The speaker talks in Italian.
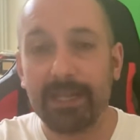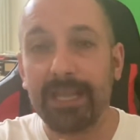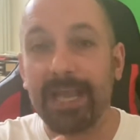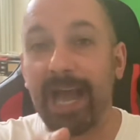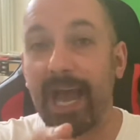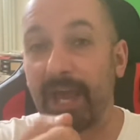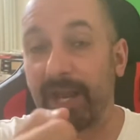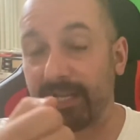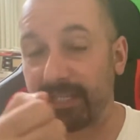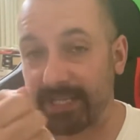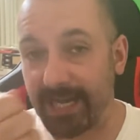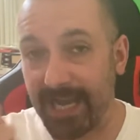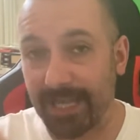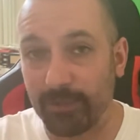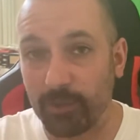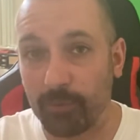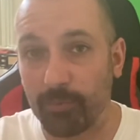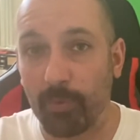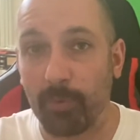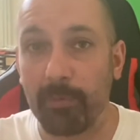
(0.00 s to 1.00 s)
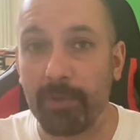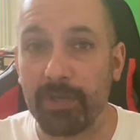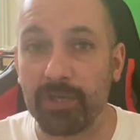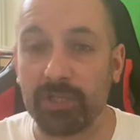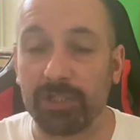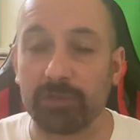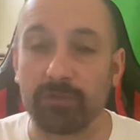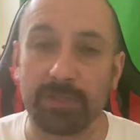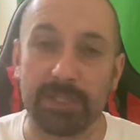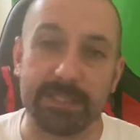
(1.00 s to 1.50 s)
arretrando il proprio
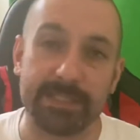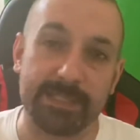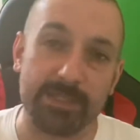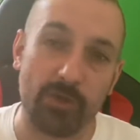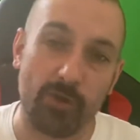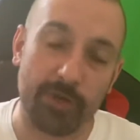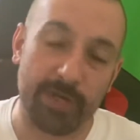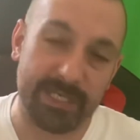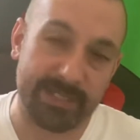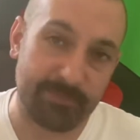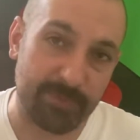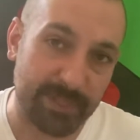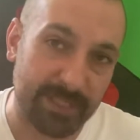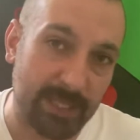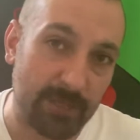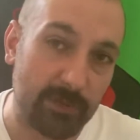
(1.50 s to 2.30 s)
centro d'azione, aspettando